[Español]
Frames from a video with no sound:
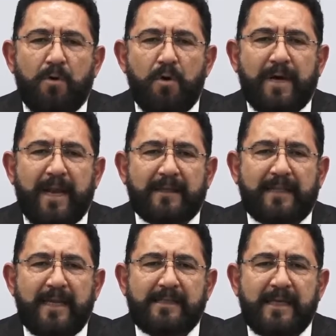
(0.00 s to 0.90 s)
con
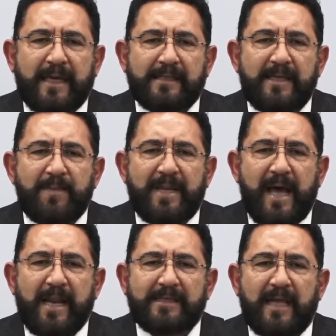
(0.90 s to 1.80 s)
características
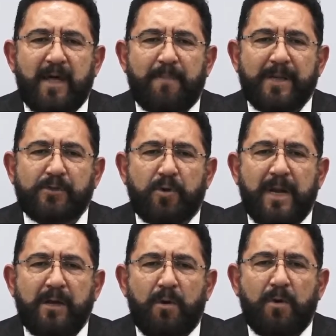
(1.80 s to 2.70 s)
similares a la
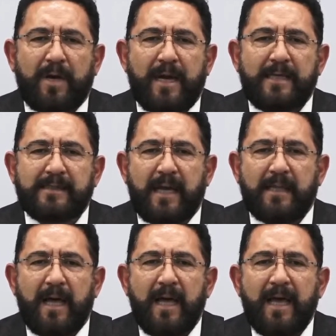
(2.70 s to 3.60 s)
persona no
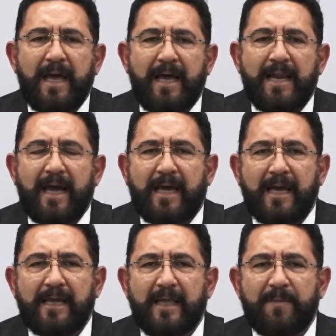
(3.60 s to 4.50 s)
localizada en la
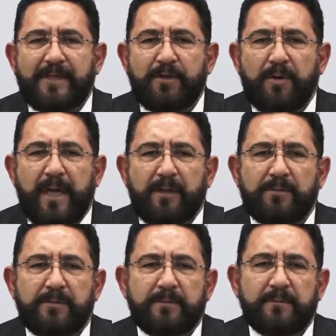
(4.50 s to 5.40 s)
calle de
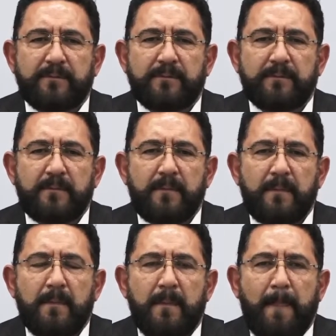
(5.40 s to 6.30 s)
Misioneros.
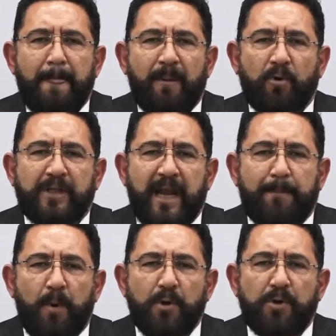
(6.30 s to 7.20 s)
Con el
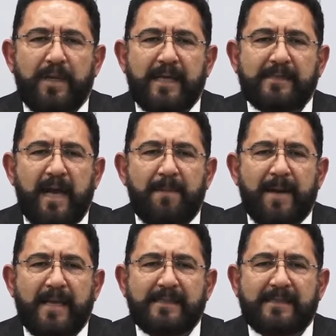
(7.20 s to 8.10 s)
apoyo de las
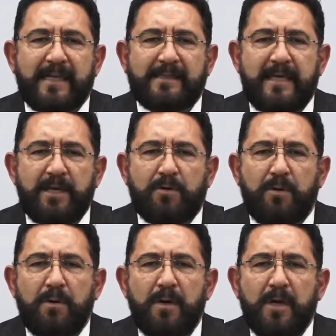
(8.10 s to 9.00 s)
cámaras de
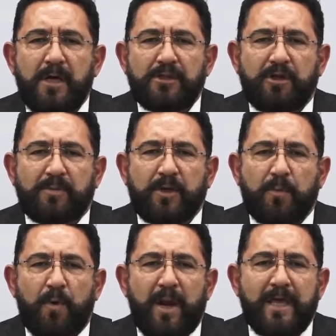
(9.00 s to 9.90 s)
C5, se
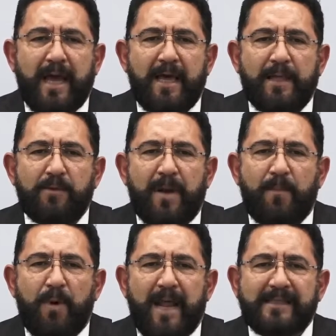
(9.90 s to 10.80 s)
observó la llegada de una
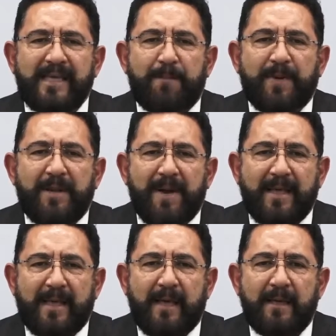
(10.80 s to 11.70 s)
ambulancia
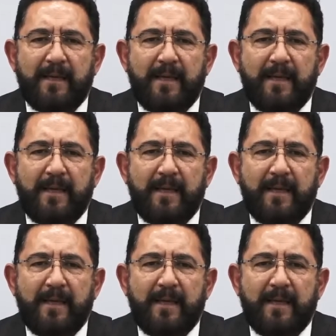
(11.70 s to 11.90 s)
privada,